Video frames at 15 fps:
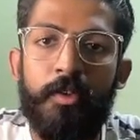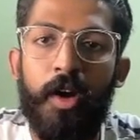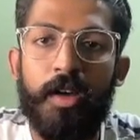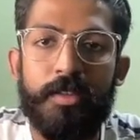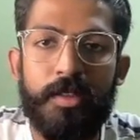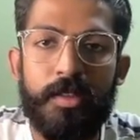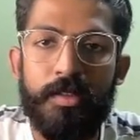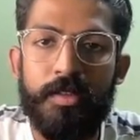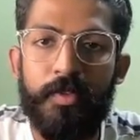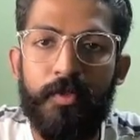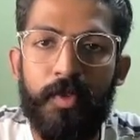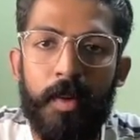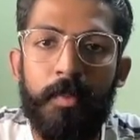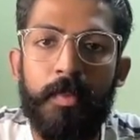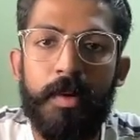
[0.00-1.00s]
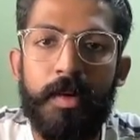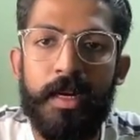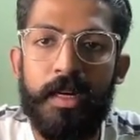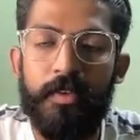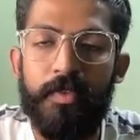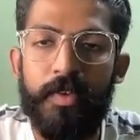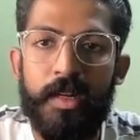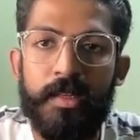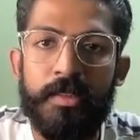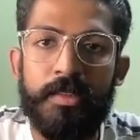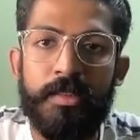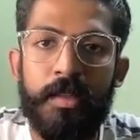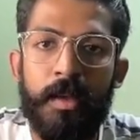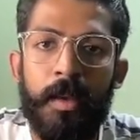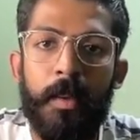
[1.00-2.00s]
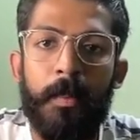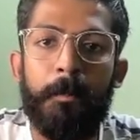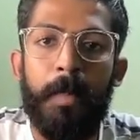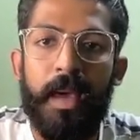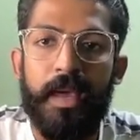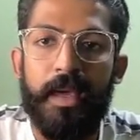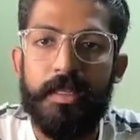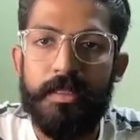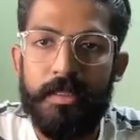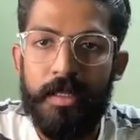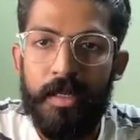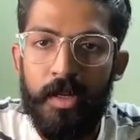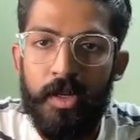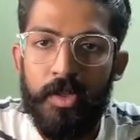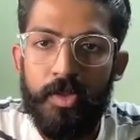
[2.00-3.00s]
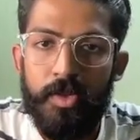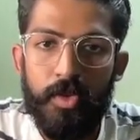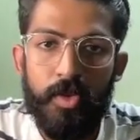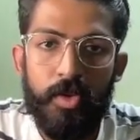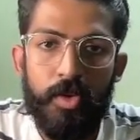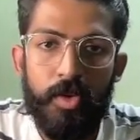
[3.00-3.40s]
ఫంక్షన్స్ ఫ్రమ్ డేట్ ఎఫ్ఎన్ఎస్ ప్యాకేజ్ సో